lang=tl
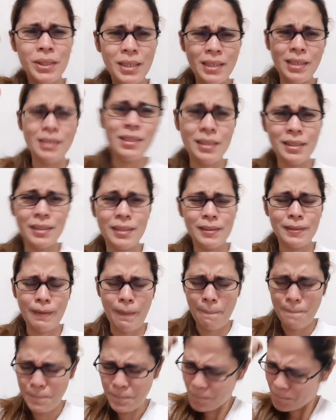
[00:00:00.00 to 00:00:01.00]
Yes!
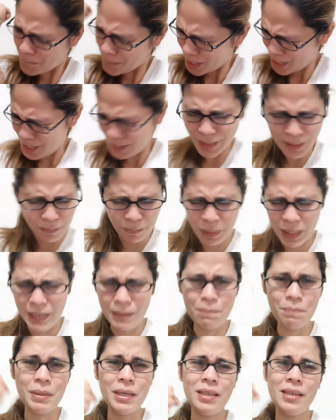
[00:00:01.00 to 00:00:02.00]
Yes,
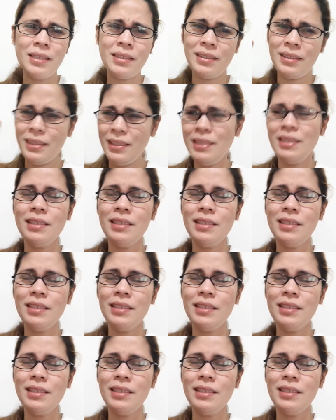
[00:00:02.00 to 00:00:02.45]
Pilipinas!